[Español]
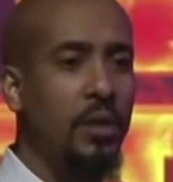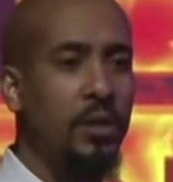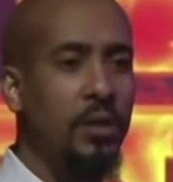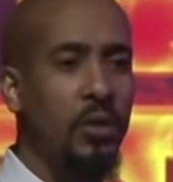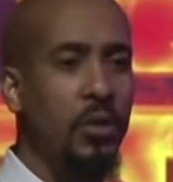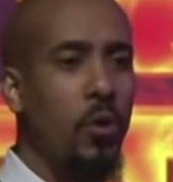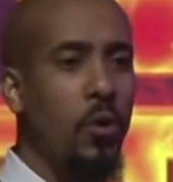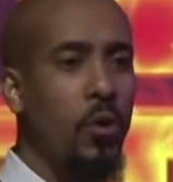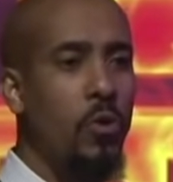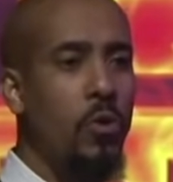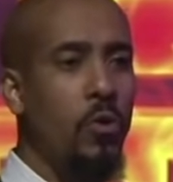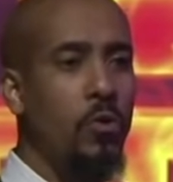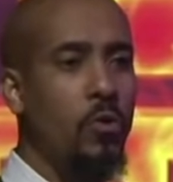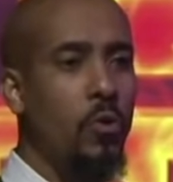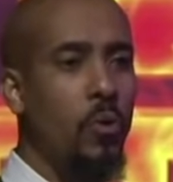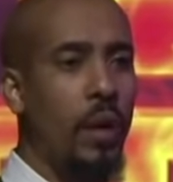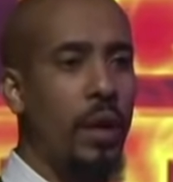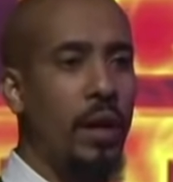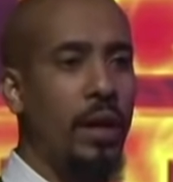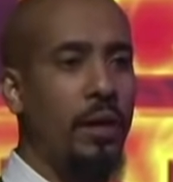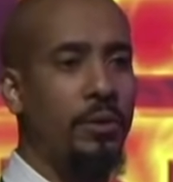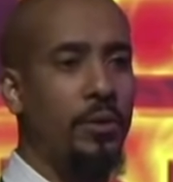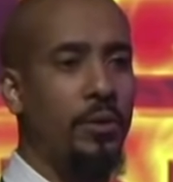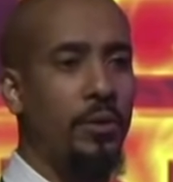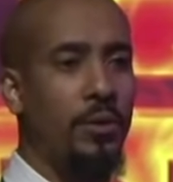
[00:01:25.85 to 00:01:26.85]
cogió sus
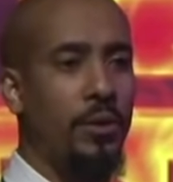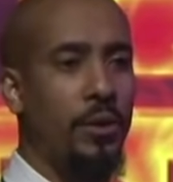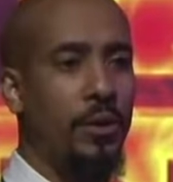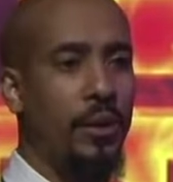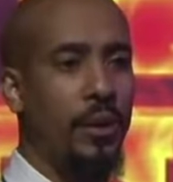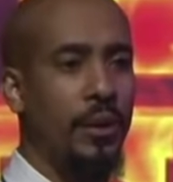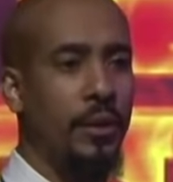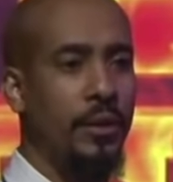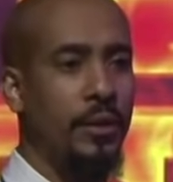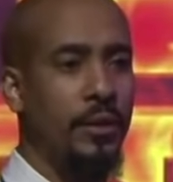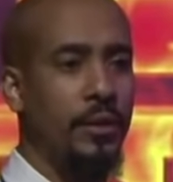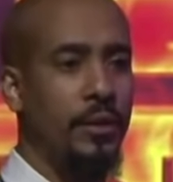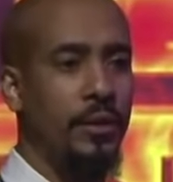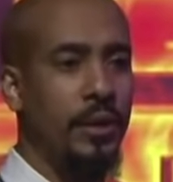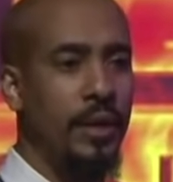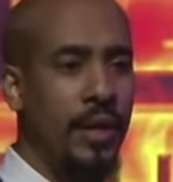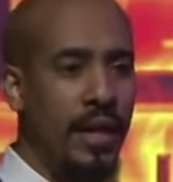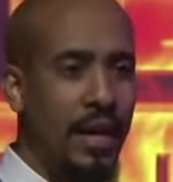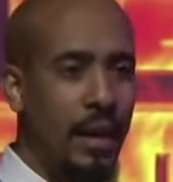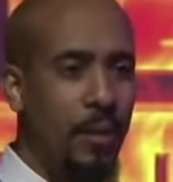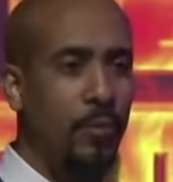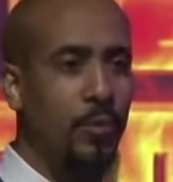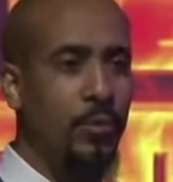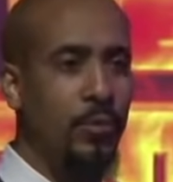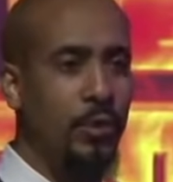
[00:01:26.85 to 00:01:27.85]
vacaciones. Qué
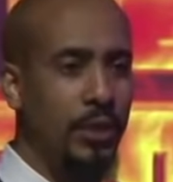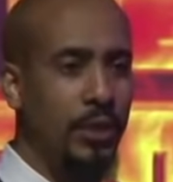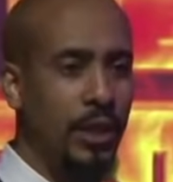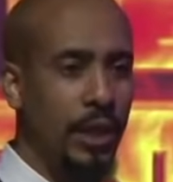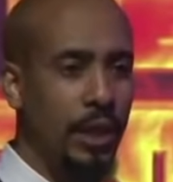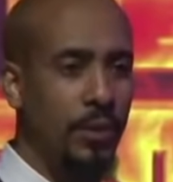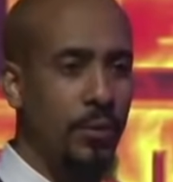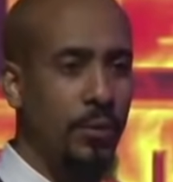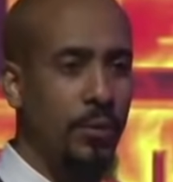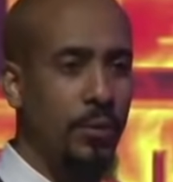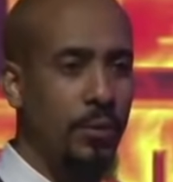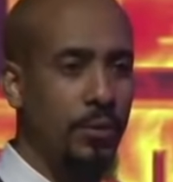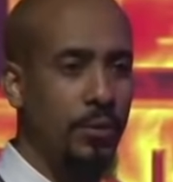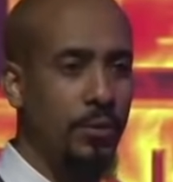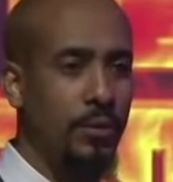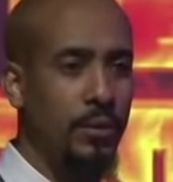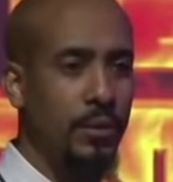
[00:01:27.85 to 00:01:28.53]
abusador.